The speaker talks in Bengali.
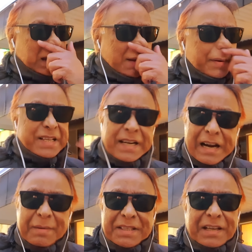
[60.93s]
আপনারা জানেন
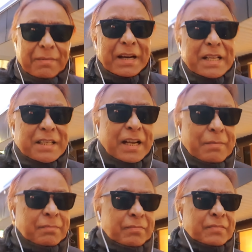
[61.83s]
আমি সিনেমা লাইনে
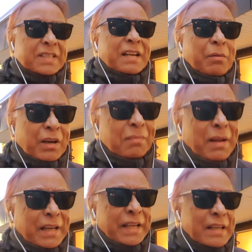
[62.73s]
ছিলাম সিনেমা হলের
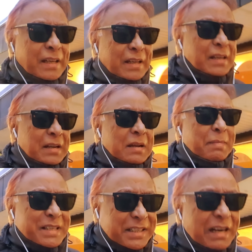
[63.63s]
মালিক
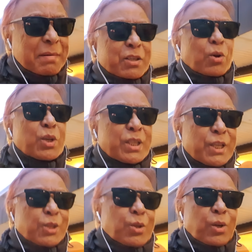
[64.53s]
বা সিনেমার
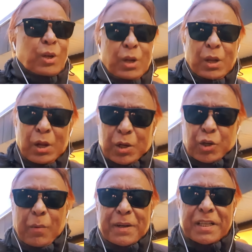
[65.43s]
সংশ্লিষ্ট
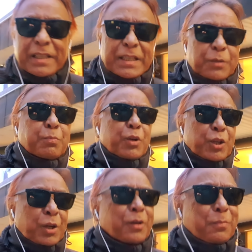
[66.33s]
সবার সাথে একটু
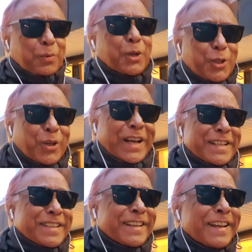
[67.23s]
পরিচয়
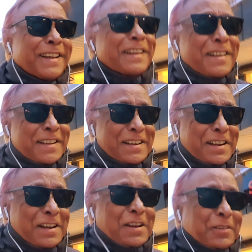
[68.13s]
আছে
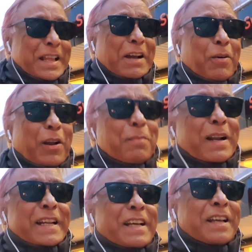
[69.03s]
তো এক হল
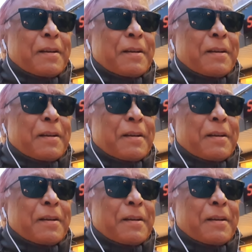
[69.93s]
মালিক